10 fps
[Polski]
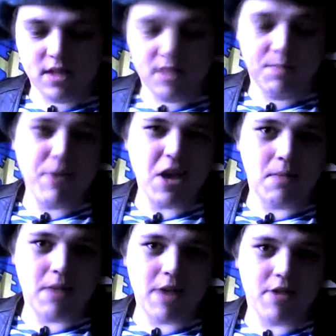spełnienia
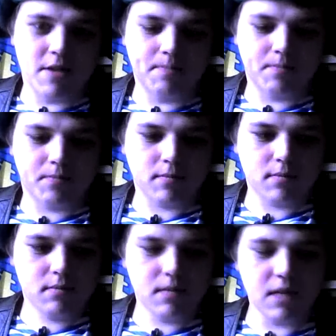marzeń,
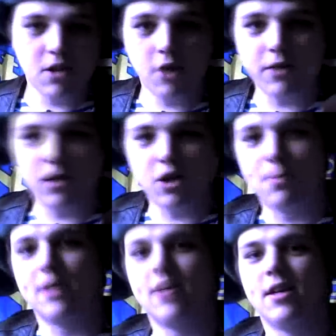nowych,
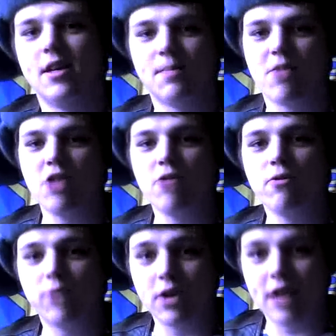dobrych sprzętów
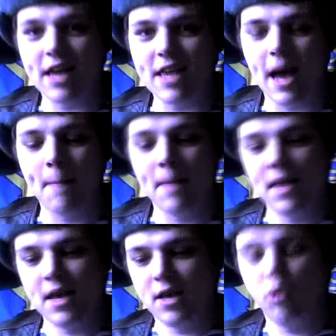do grania,
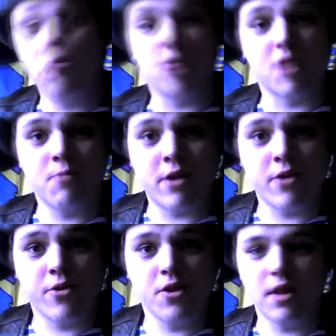Dużo ciepła
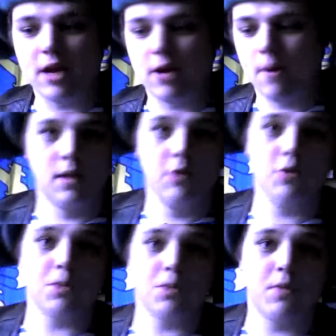rodzinnego,
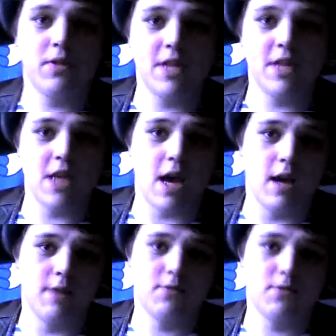dużo powodzenia
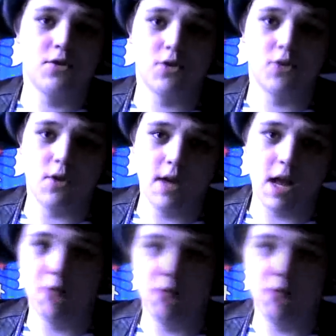w szkole albo